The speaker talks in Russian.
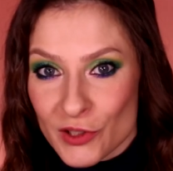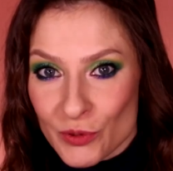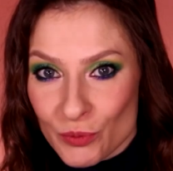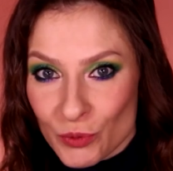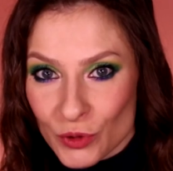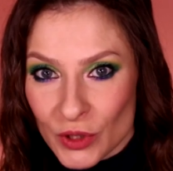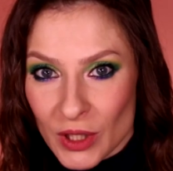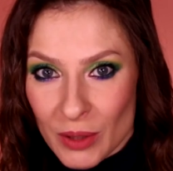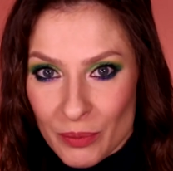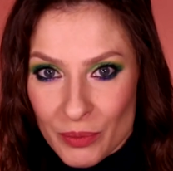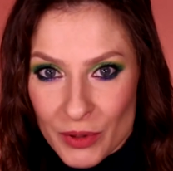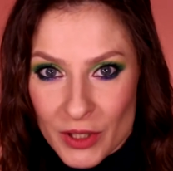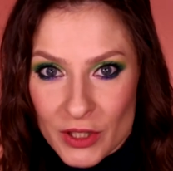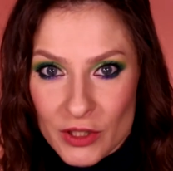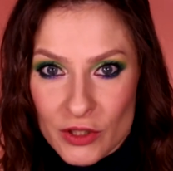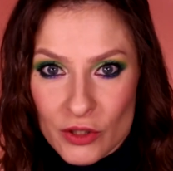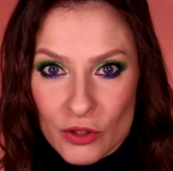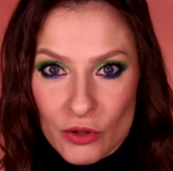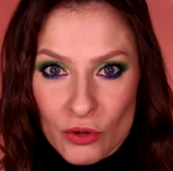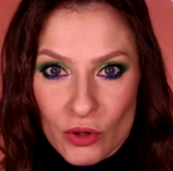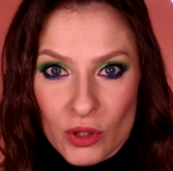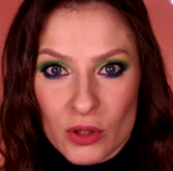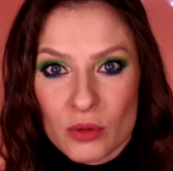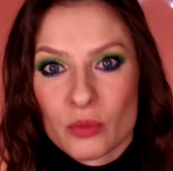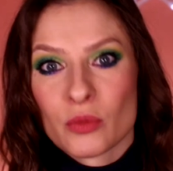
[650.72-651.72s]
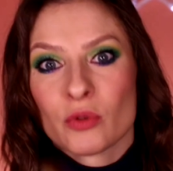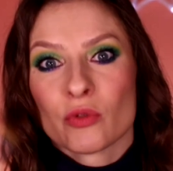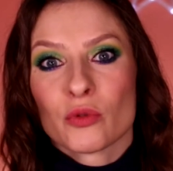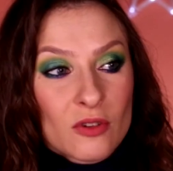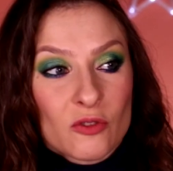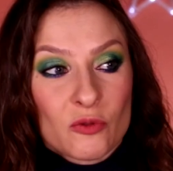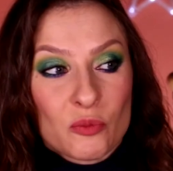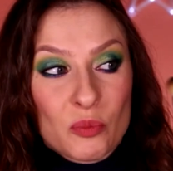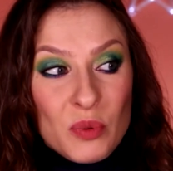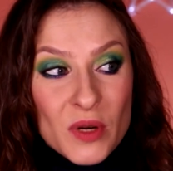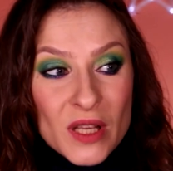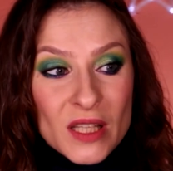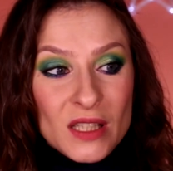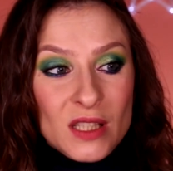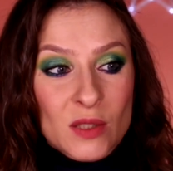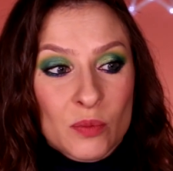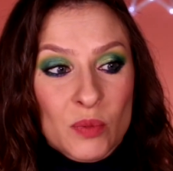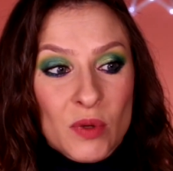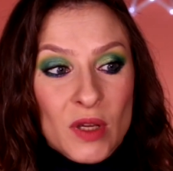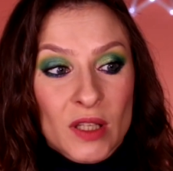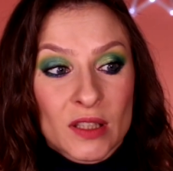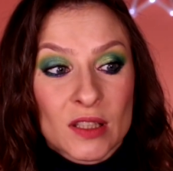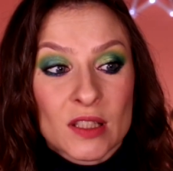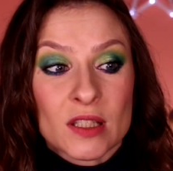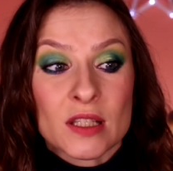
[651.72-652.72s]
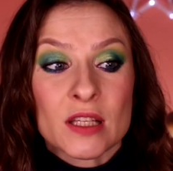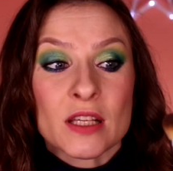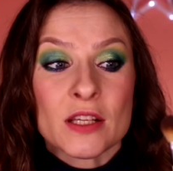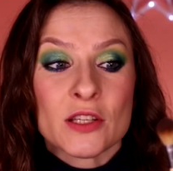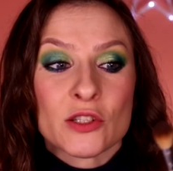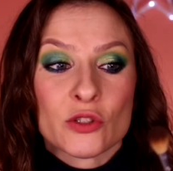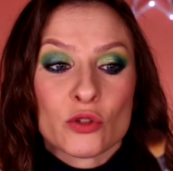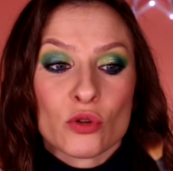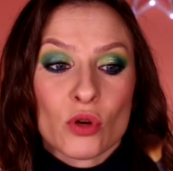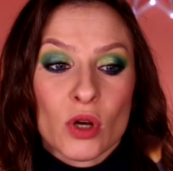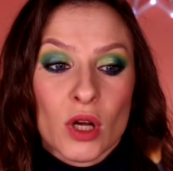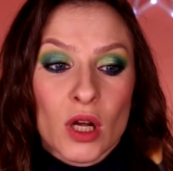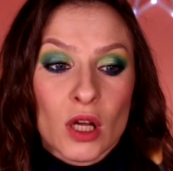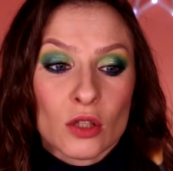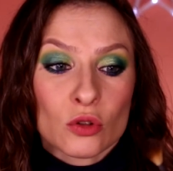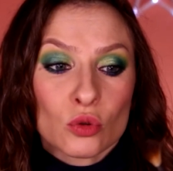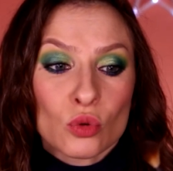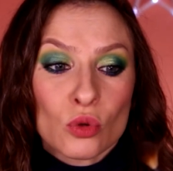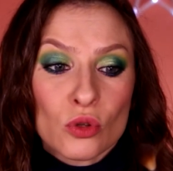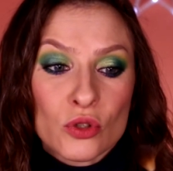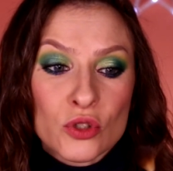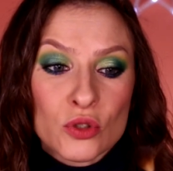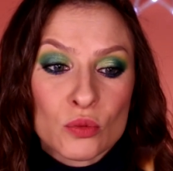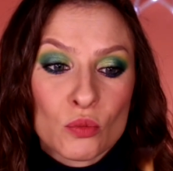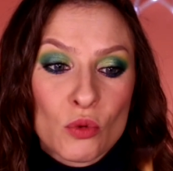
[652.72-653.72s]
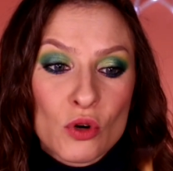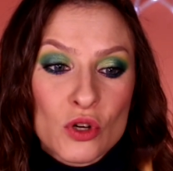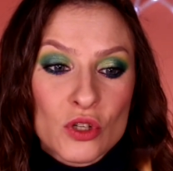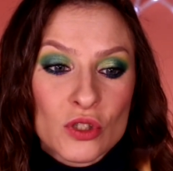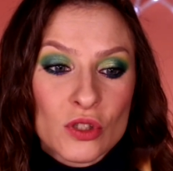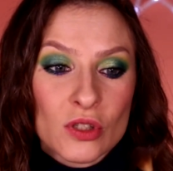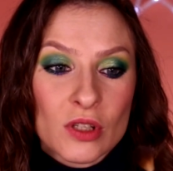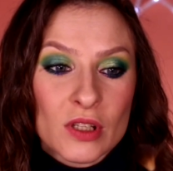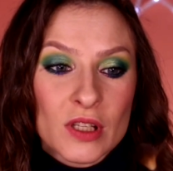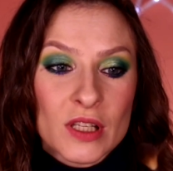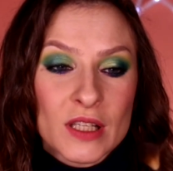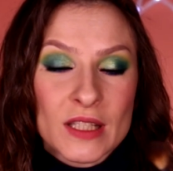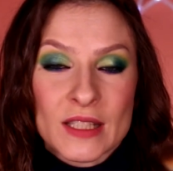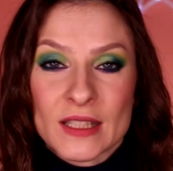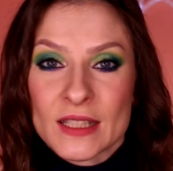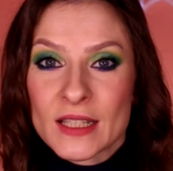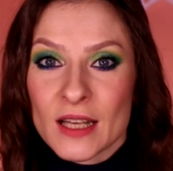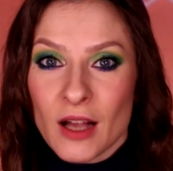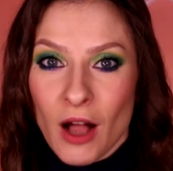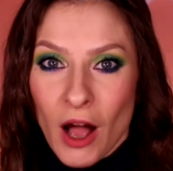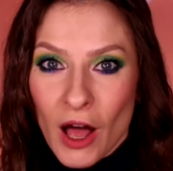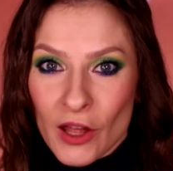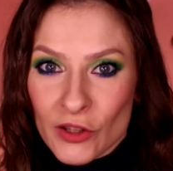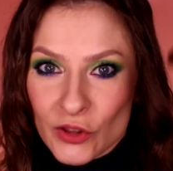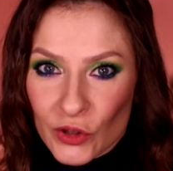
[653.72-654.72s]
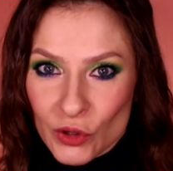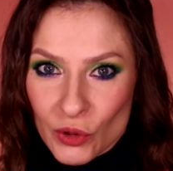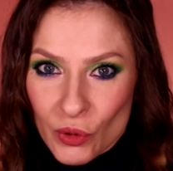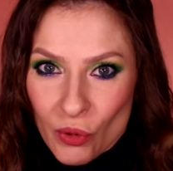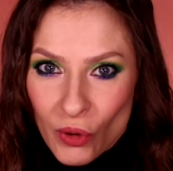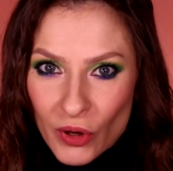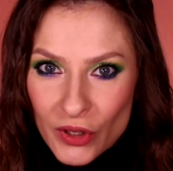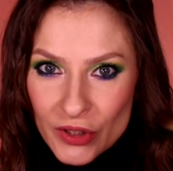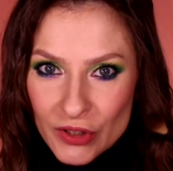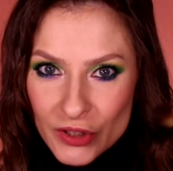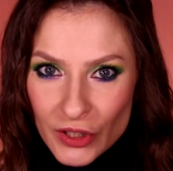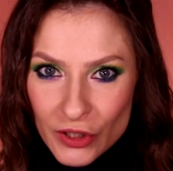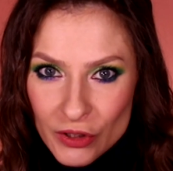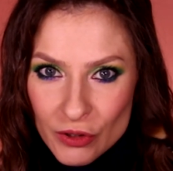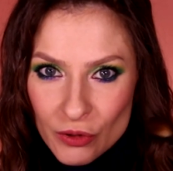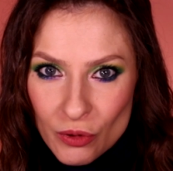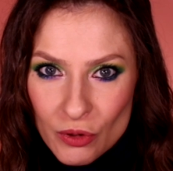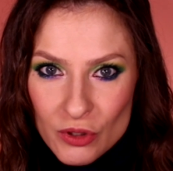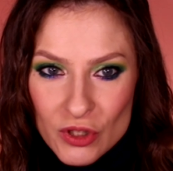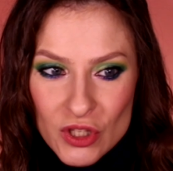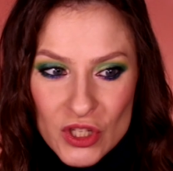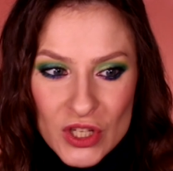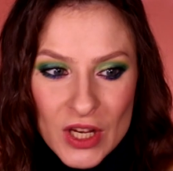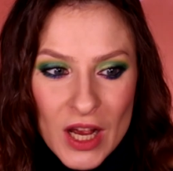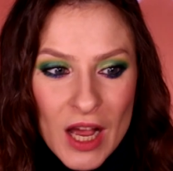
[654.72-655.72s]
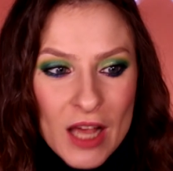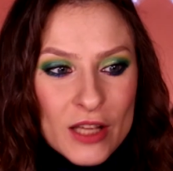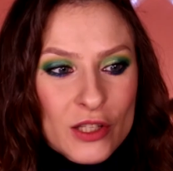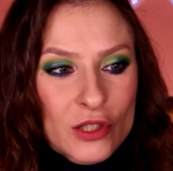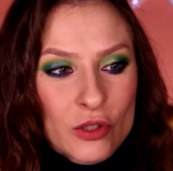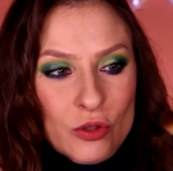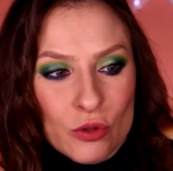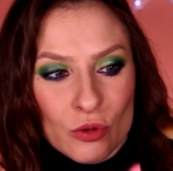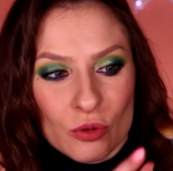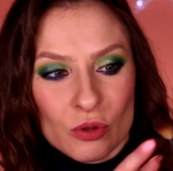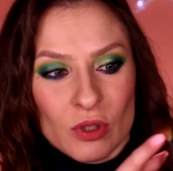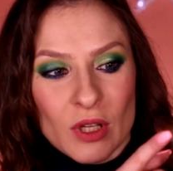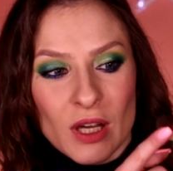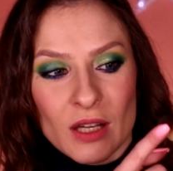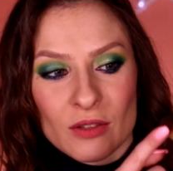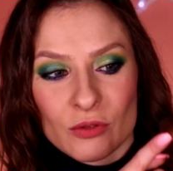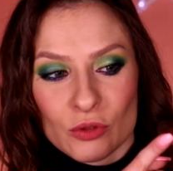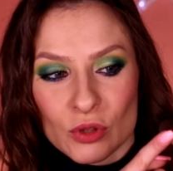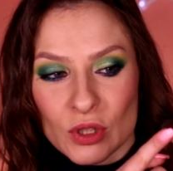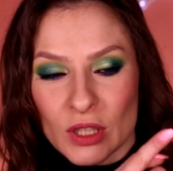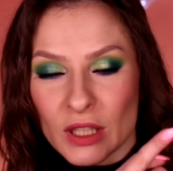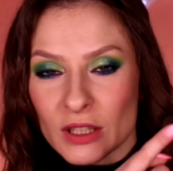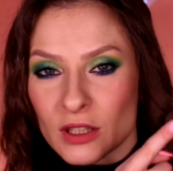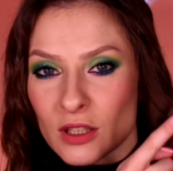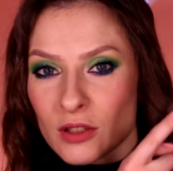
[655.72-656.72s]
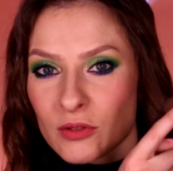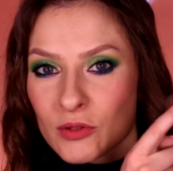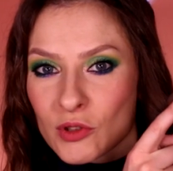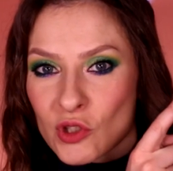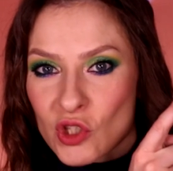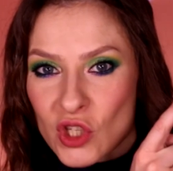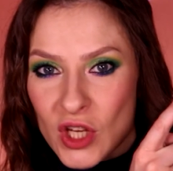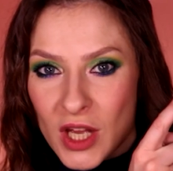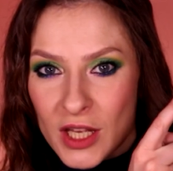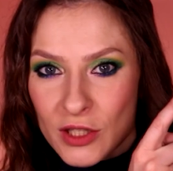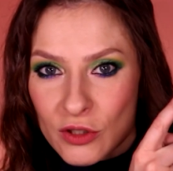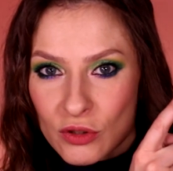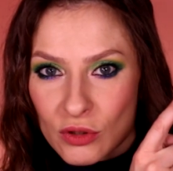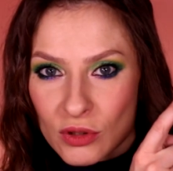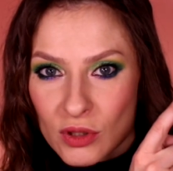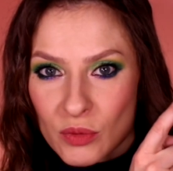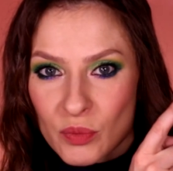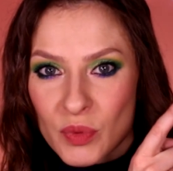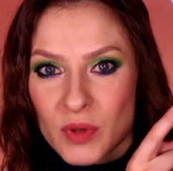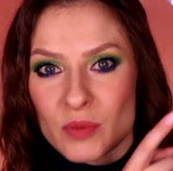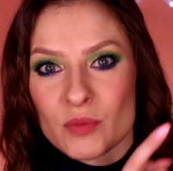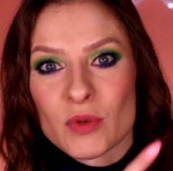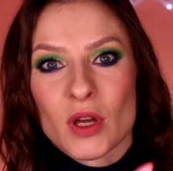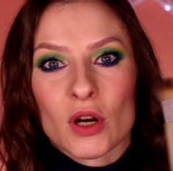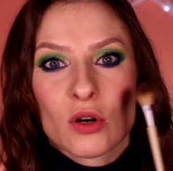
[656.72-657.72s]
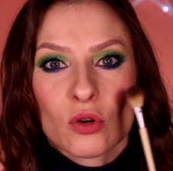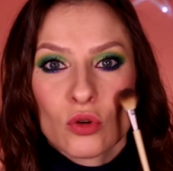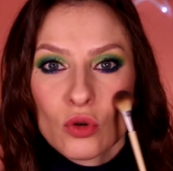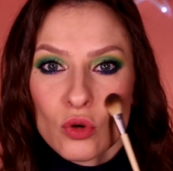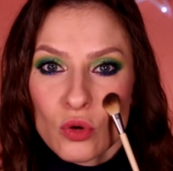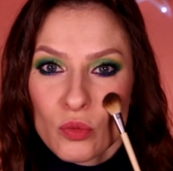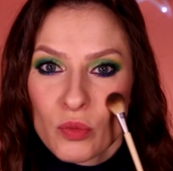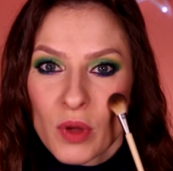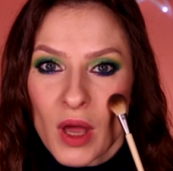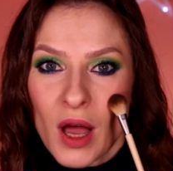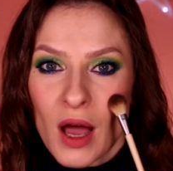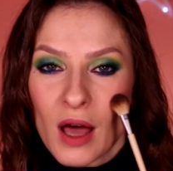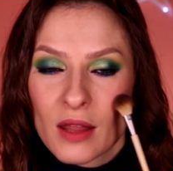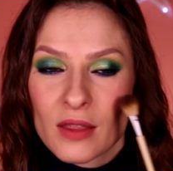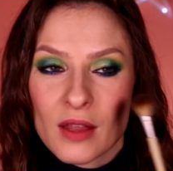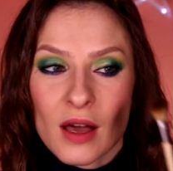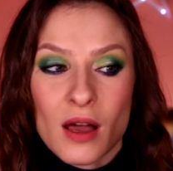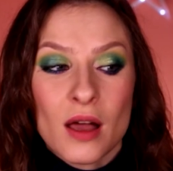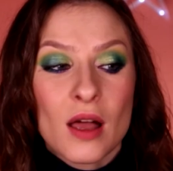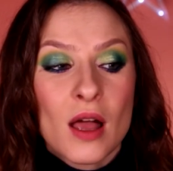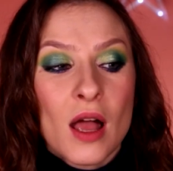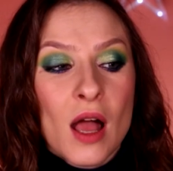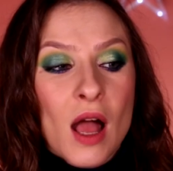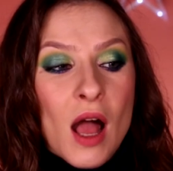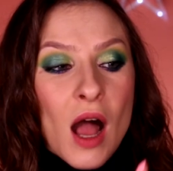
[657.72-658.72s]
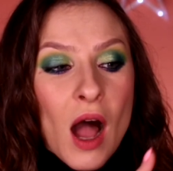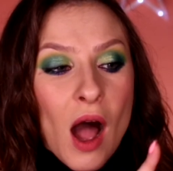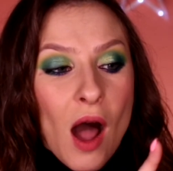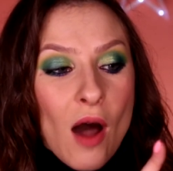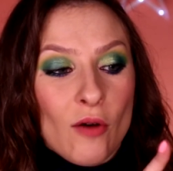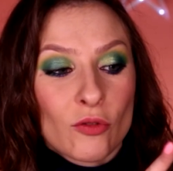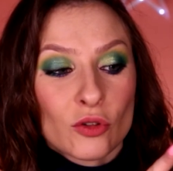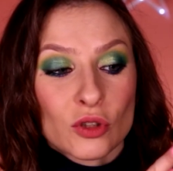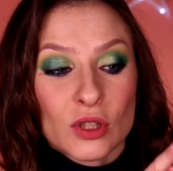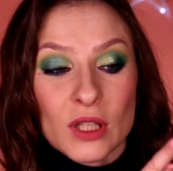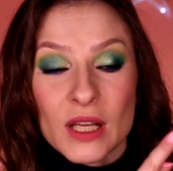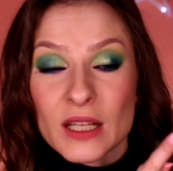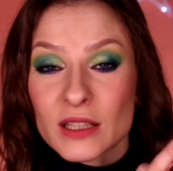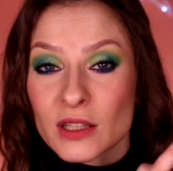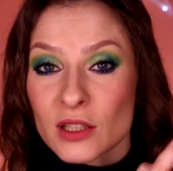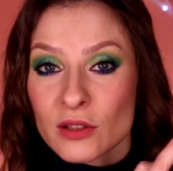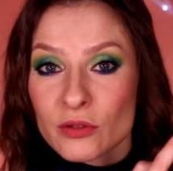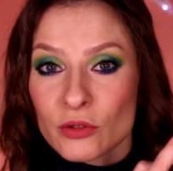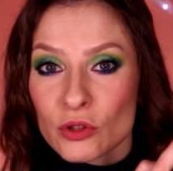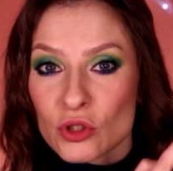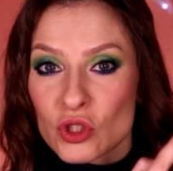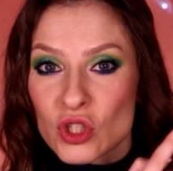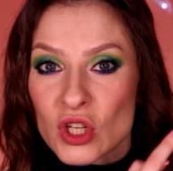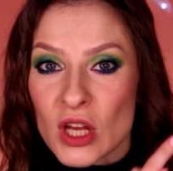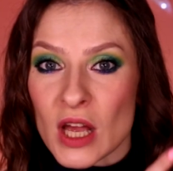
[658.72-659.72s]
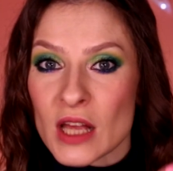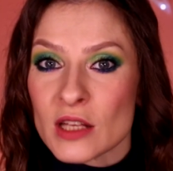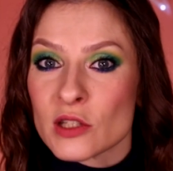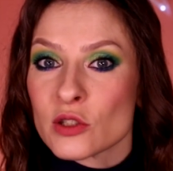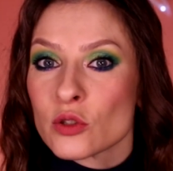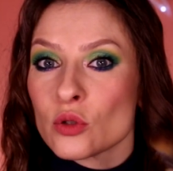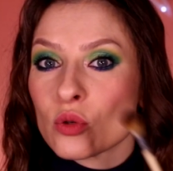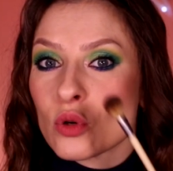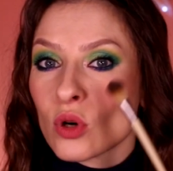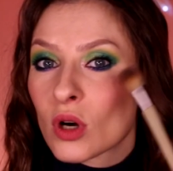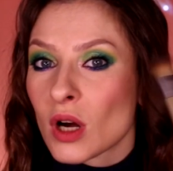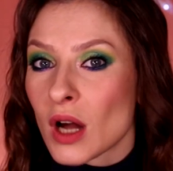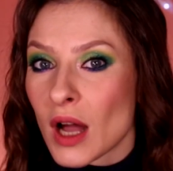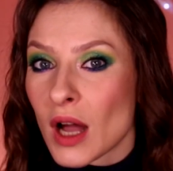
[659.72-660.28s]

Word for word: к чему-то определенному. В принципе, этой кистью Экотулс можно нанести одной ее частью, да, вот этой вот частью, например, румяна, а вот этой вот частью